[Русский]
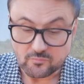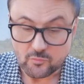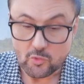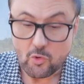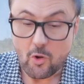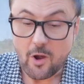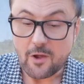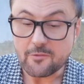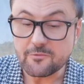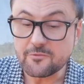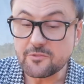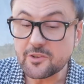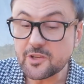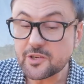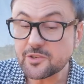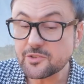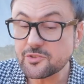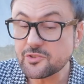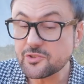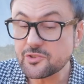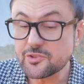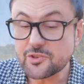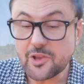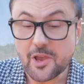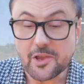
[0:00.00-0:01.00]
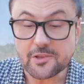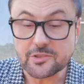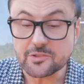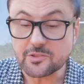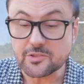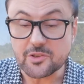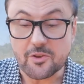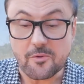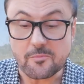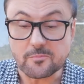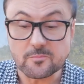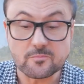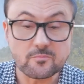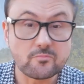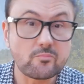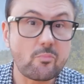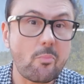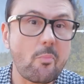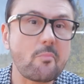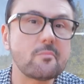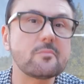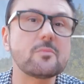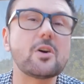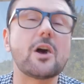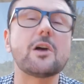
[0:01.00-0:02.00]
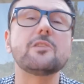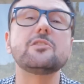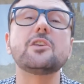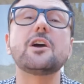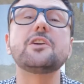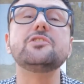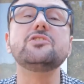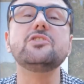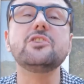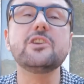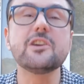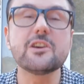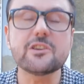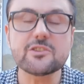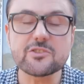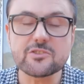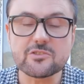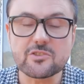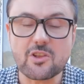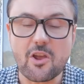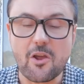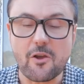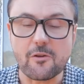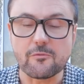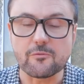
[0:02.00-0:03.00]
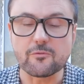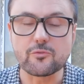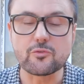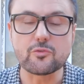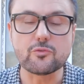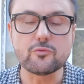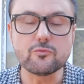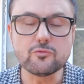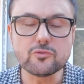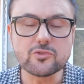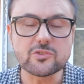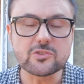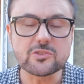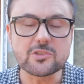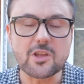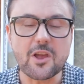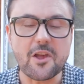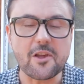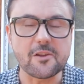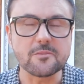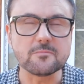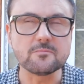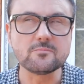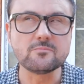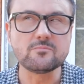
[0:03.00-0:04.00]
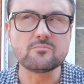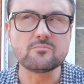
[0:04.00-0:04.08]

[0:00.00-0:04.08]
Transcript: Ну а в верхней части она нежная, вкусная.